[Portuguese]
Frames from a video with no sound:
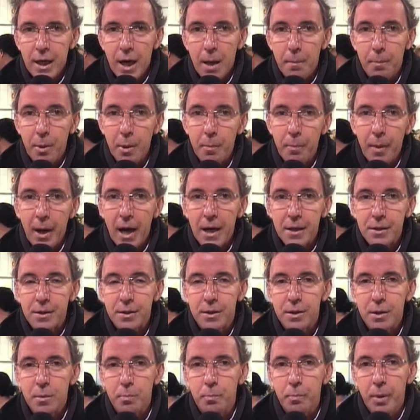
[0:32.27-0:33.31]
a
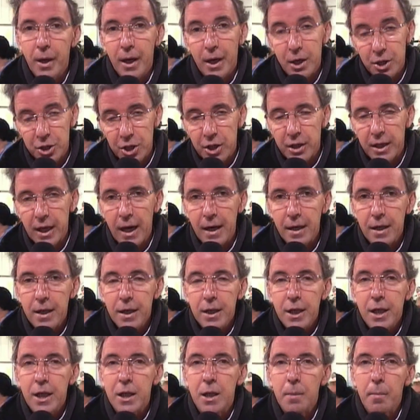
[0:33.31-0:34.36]
preparar-se para jantar
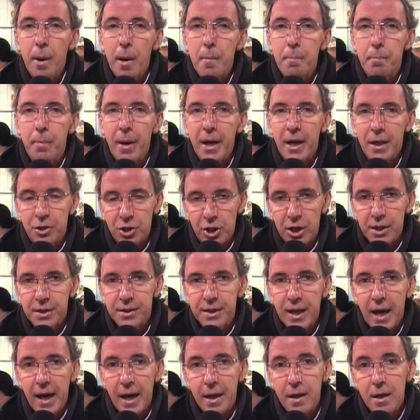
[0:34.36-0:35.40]
e também para
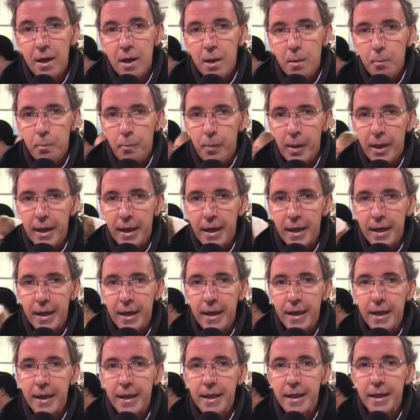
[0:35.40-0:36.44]
descansarem,
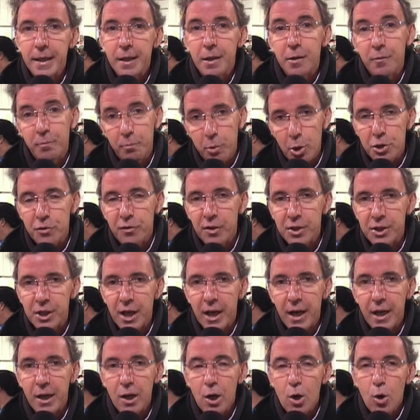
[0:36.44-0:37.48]
para depois
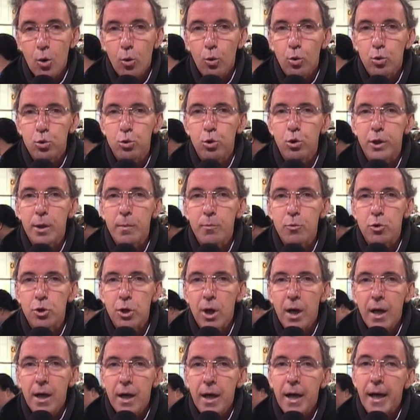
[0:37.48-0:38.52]
fazerem os
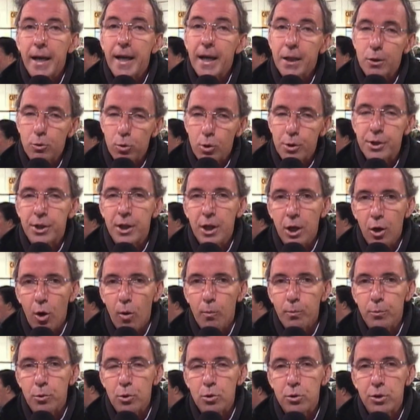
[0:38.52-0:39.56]
últimos 14
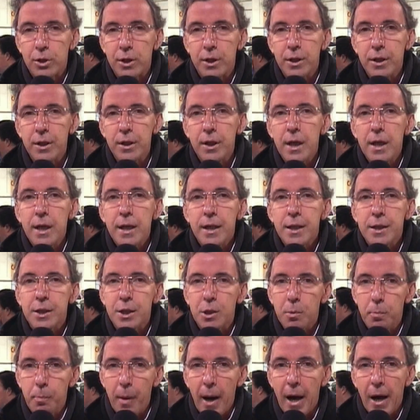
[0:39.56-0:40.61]
quilómetros que
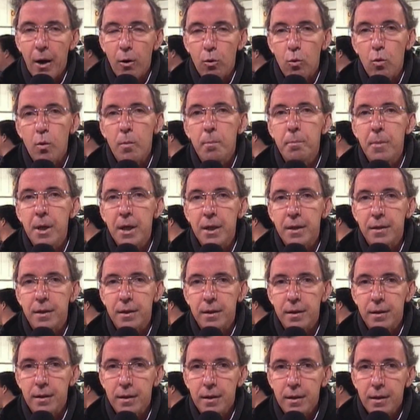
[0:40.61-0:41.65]
separam
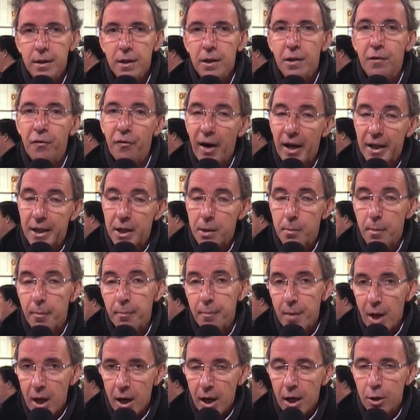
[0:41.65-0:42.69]
Minde de Fátima.
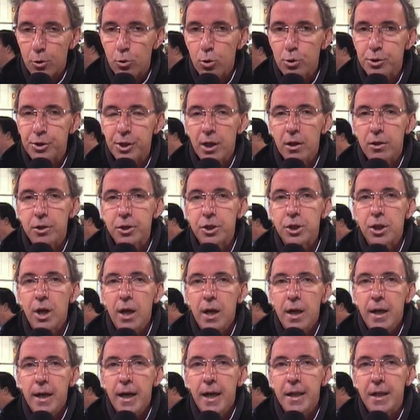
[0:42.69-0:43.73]
A todos eles,
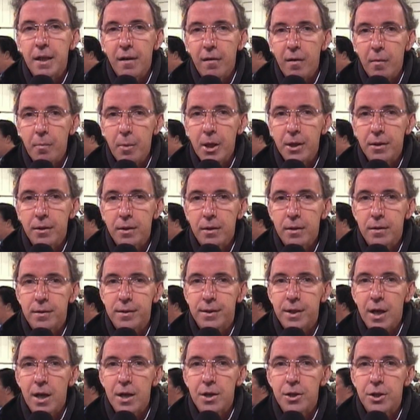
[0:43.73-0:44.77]
a TV Minde
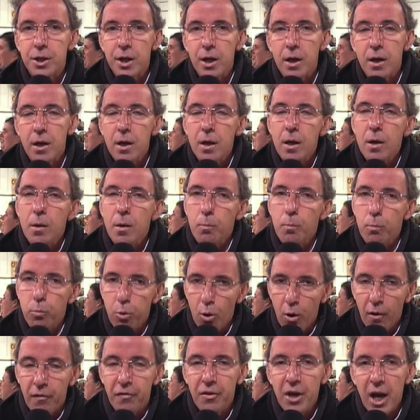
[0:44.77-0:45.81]
deseja
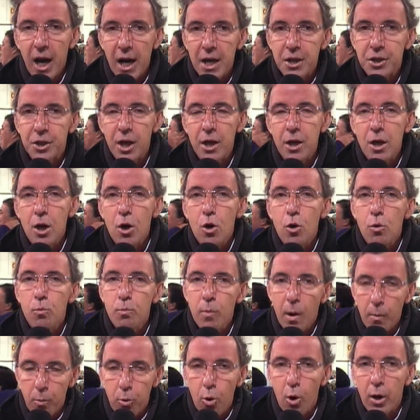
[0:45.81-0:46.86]
boa viagem,
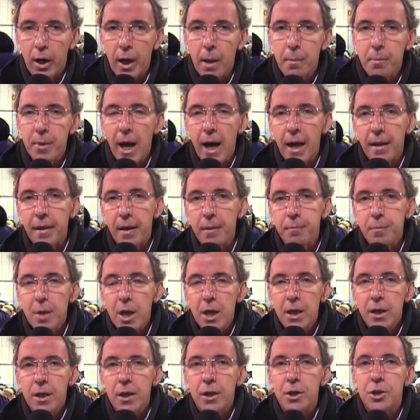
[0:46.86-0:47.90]
uma boa caminhada
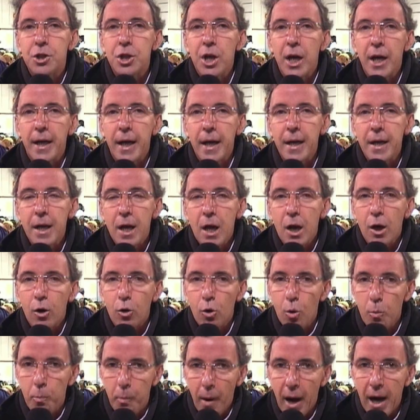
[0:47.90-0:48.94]
e que cheguem
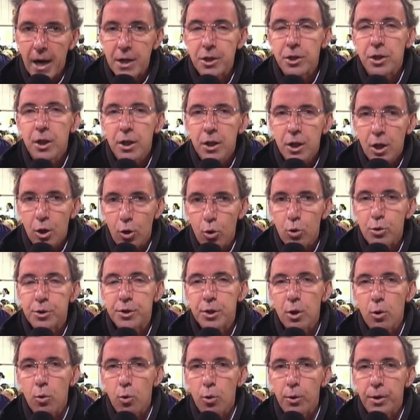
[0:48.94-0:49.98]
com paz e com
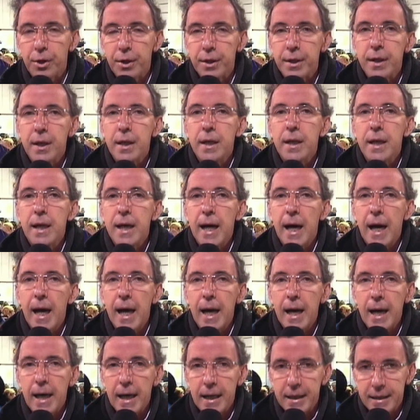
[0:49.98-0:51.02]
saúde
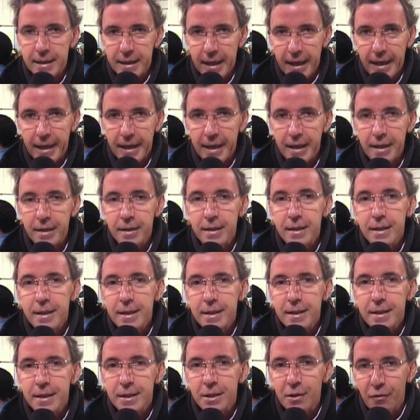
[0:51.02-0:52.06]
à, à terra
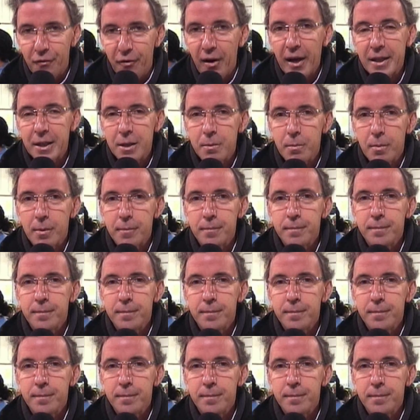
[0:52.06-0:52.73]
de Fátima.